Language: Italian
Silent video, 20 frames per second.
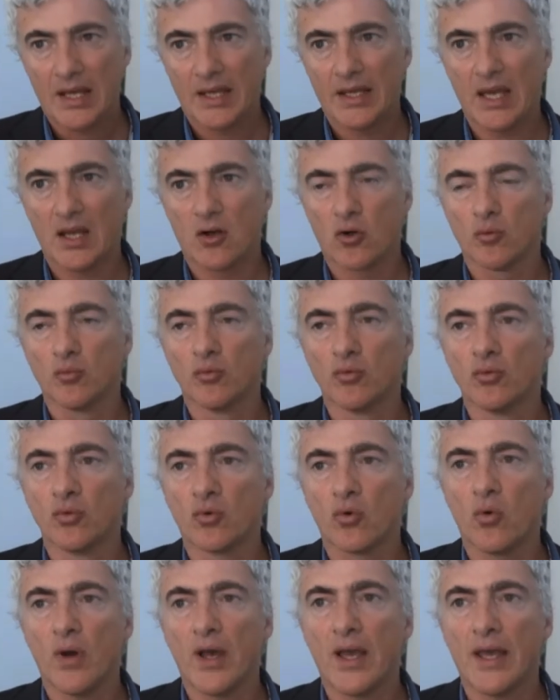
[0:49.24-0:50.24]
che
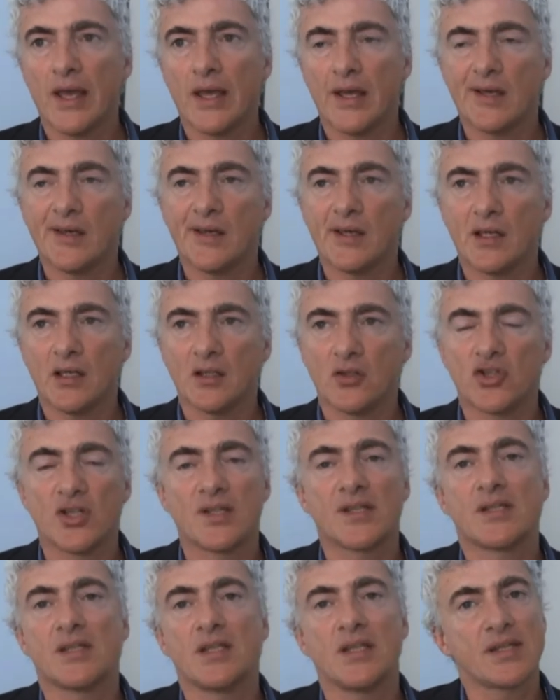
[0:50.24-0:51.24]
comunque eh,
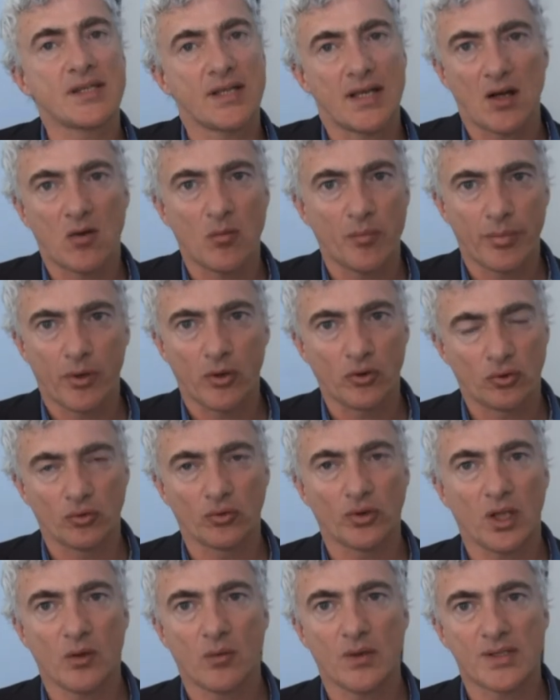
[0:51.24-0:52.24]
gestisca un po'
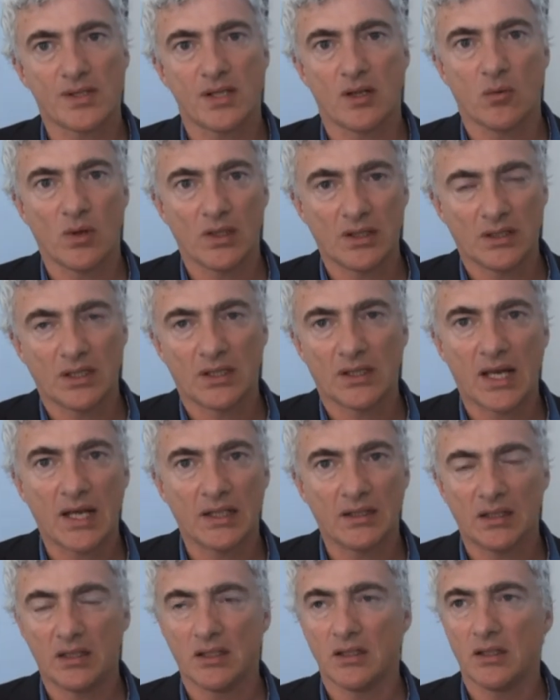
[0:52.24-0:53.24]
tutte queste
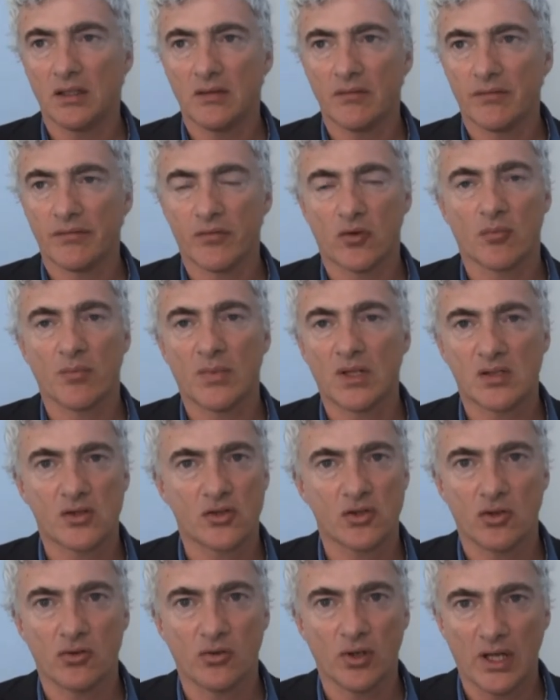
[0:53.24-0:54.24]
quantità di
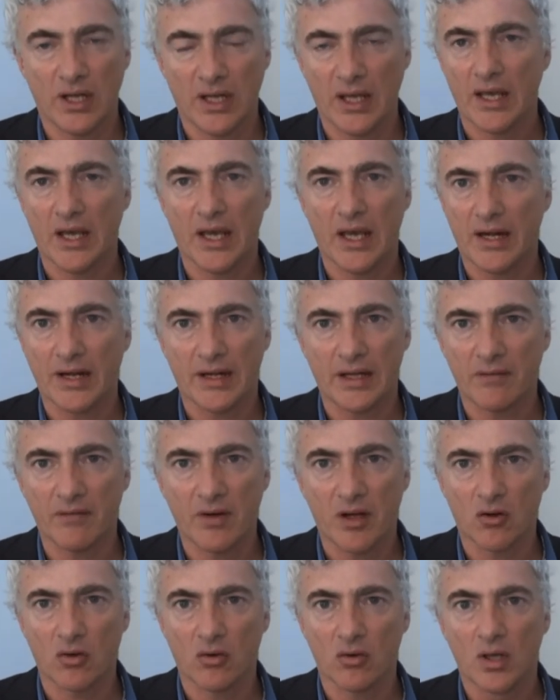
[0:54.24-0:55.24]
informazioni che
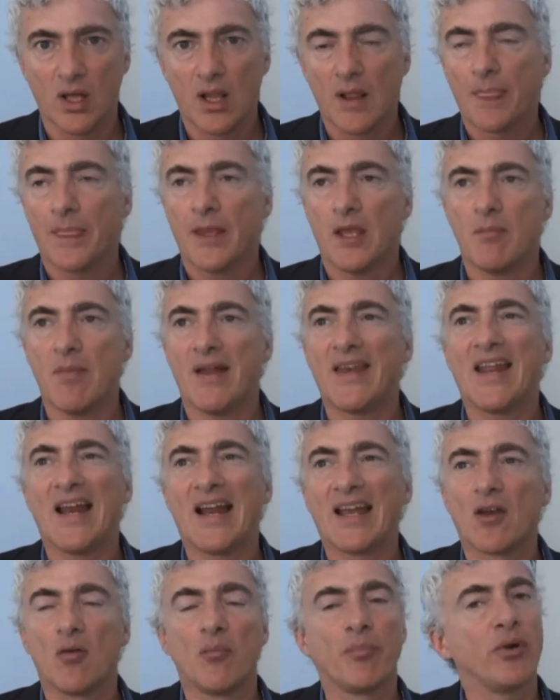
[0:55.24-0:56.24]
arrivano in
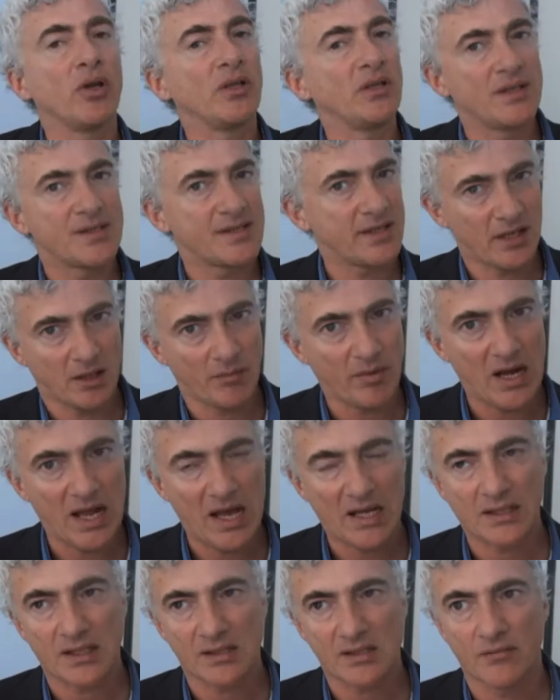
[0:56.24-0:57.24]
maniera anche un po'
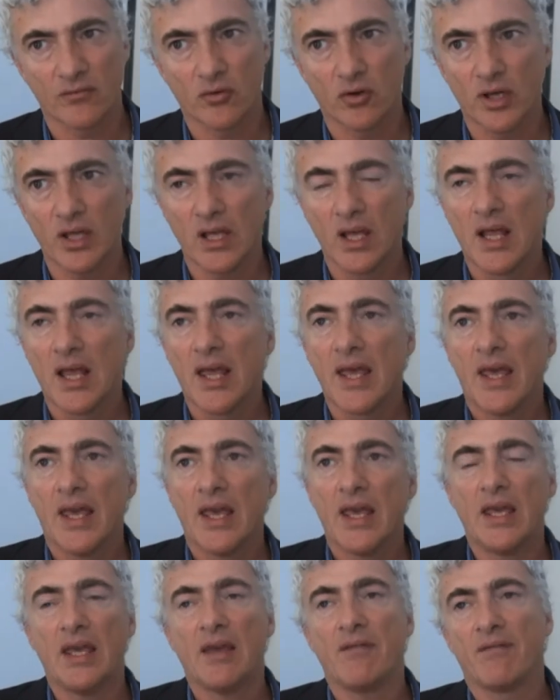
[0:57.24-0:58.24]
indiscriminata se vuoi
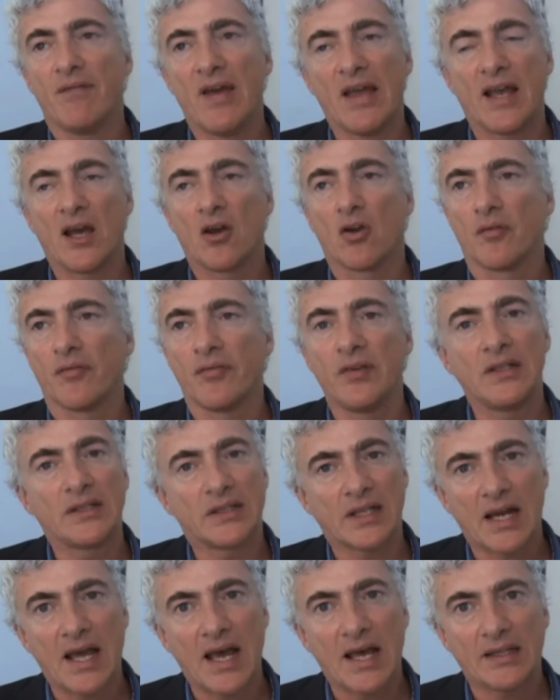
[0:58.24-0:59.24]
e vengano
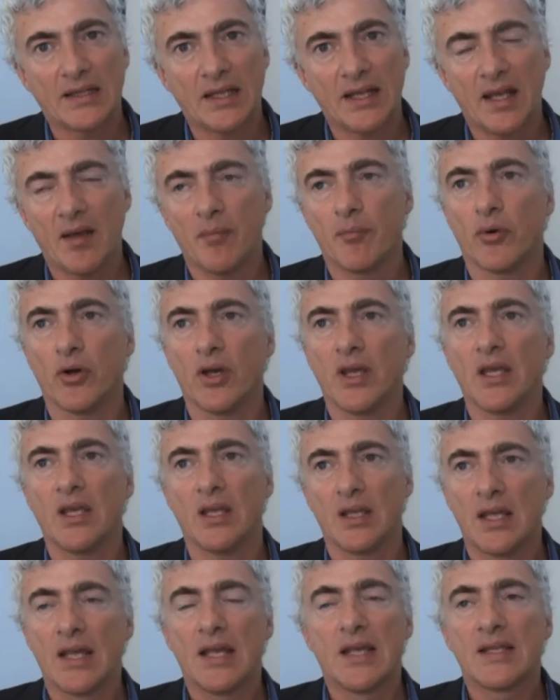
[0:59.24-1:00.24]
filtrate e
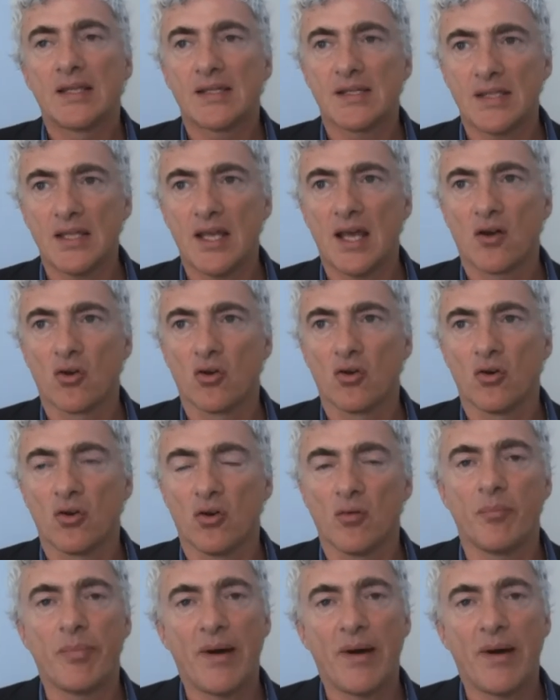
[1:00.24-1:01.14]
poi siano